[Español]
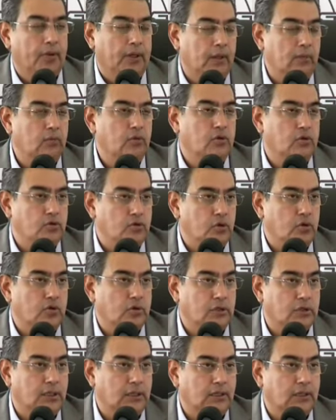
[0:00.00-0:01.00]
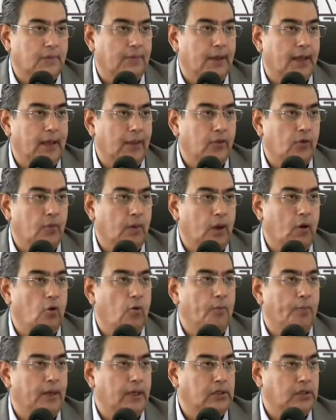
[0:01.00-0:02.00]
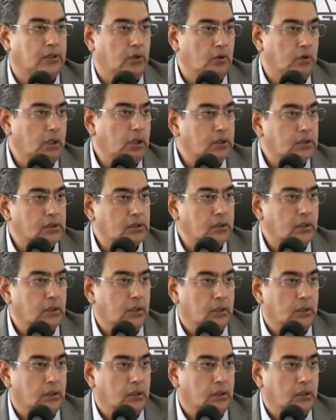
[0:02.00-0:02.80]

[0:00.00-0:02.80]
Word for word: podemos nosotros estar trabajando bajo presiones